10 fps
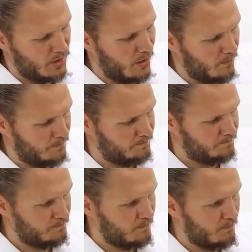Genau.
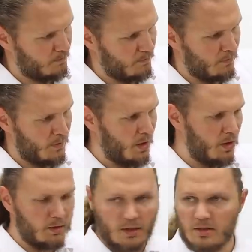
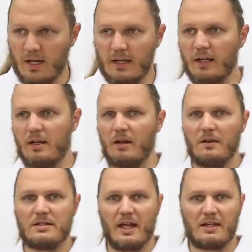Das ist eigentlich die
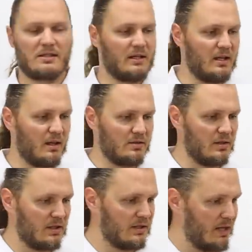ganze Hexerei.
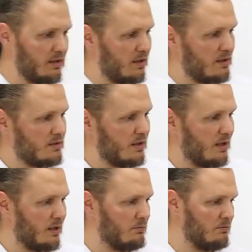Also ihr seht, ein
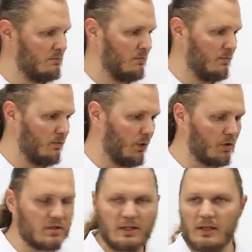äh,
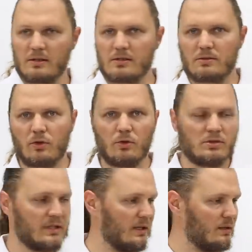funktionelles,
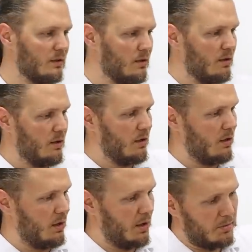cooles Ding.
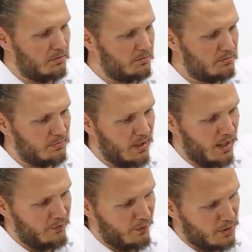Ähm,
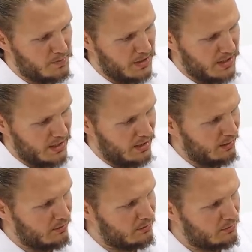einfach zu
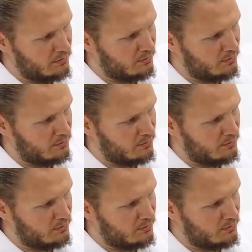bedienen.